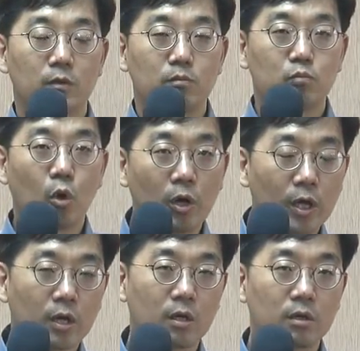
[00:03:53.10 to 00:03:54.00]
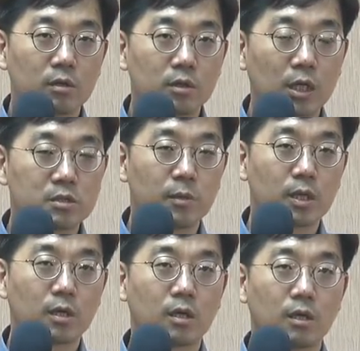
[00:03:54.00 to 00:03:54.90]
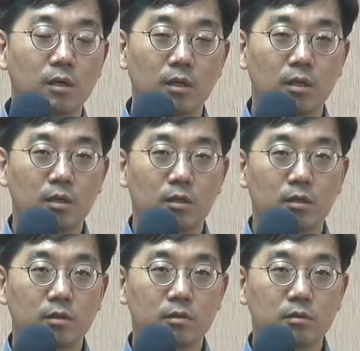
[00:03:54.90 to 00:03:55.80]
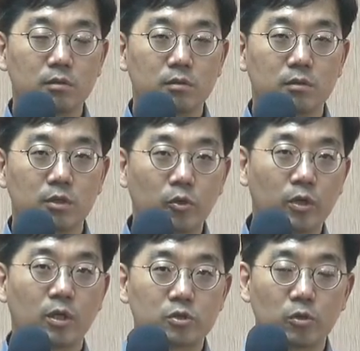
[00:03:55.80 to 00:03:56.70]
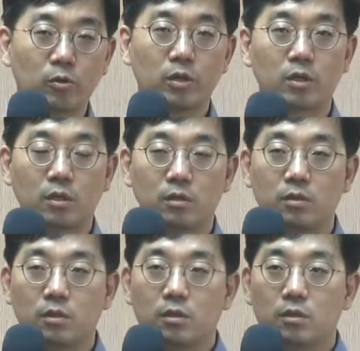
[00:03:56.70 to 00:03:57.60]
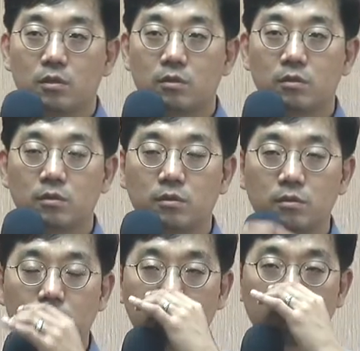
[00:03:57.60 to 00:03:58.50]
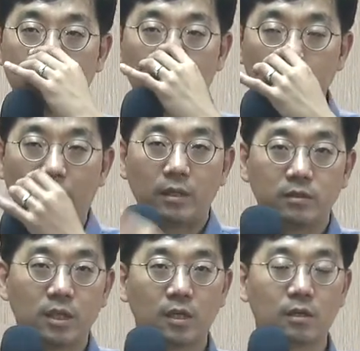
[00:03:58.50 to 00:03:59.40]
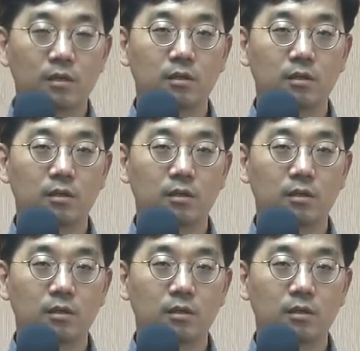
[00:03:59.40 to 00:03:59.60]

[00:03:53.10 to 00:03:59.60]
뭘 해라, 이거 하지 말아라, 이거 해라, 저거 해라. 이건 많은데